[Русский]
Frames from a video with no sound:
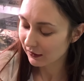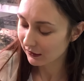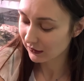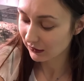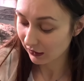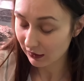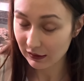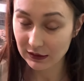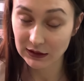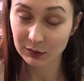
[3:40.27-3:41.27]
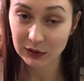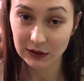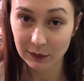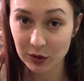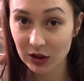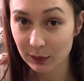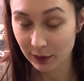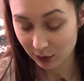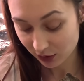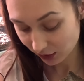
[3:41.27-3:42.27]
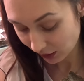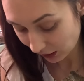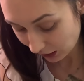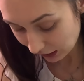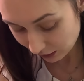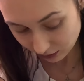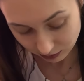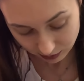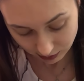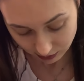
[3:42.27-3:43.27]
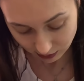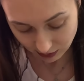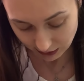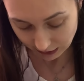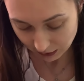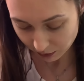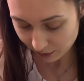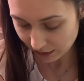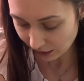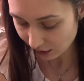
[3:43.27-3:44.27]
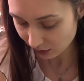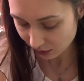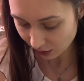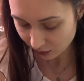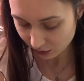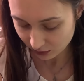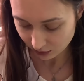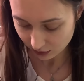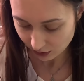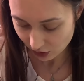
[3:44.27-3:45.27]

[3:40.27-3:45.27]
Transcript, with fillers: Этот таракан на самом деле вообще не похож на таракана. Он э, скорее напоминает какую-то